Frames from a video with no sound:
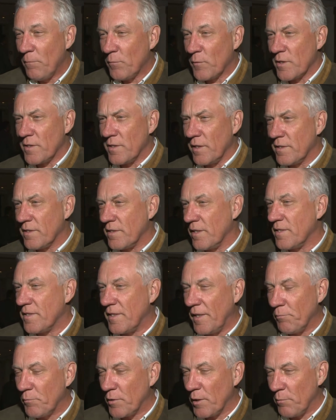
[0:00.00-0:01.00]
dass jetzt das
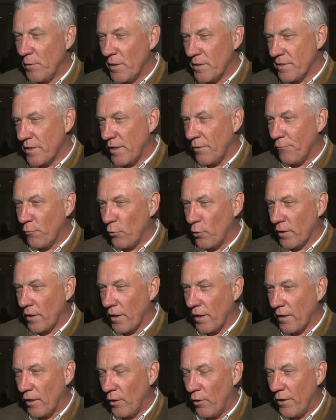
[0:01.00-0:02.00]
siebte Mal sehr
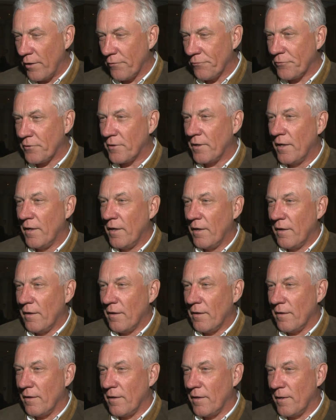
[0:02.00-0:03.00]
erfolgreich läuft
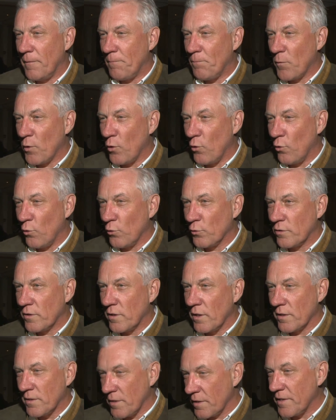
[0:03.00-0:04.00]
äh,
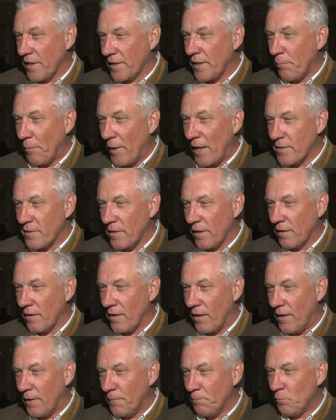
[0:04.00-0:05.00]
und äh, dass ich dabei sein
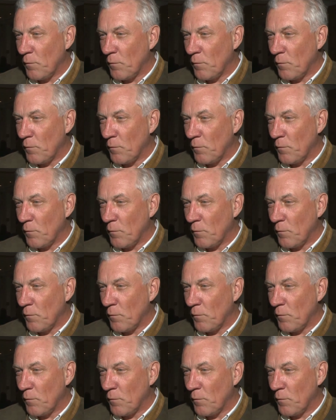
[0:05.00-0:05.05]
kann.